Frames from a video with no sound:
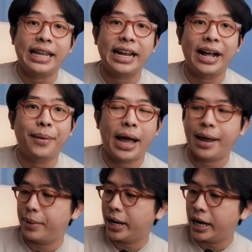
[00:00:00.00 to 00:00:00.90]
ล์นี้นะครับใค
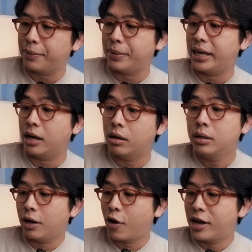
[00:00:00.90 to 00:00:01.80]
รไม่เคยมีเนาะ
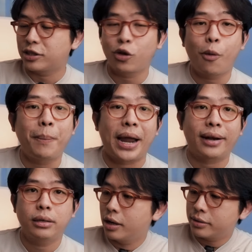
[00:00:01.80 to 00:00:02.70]
แล้วก็อาจจะต้องปัด
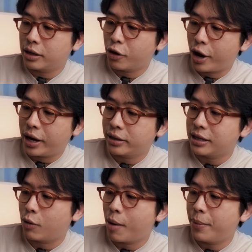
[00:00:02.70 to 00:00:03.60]
เยอะสักหน่อย เนื่อง
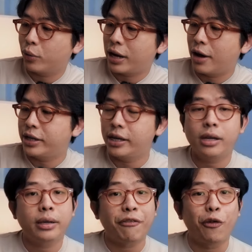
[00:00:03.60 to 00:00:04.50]
จากว่าเป็นรองเท้าที่
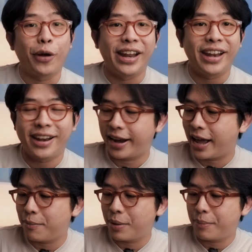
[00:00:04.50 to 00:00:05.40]
เก็บฝุ่นนิดนึง
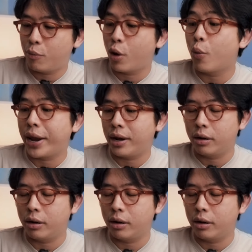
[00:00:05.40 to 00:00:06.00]
นะครับมันเป็นเวลเวด